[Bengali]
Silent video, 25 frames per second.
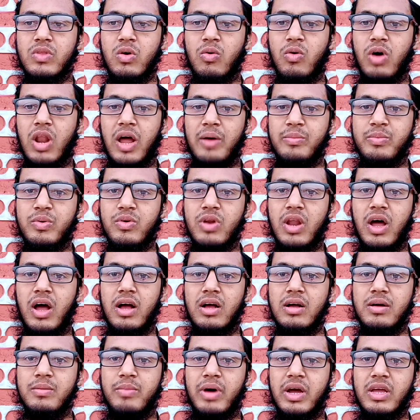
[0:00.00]
গলাফুলা
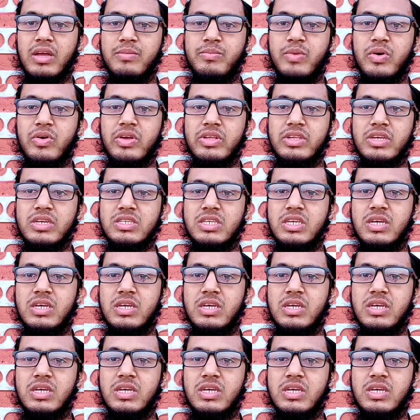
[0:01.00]
বা হিমোরোজিক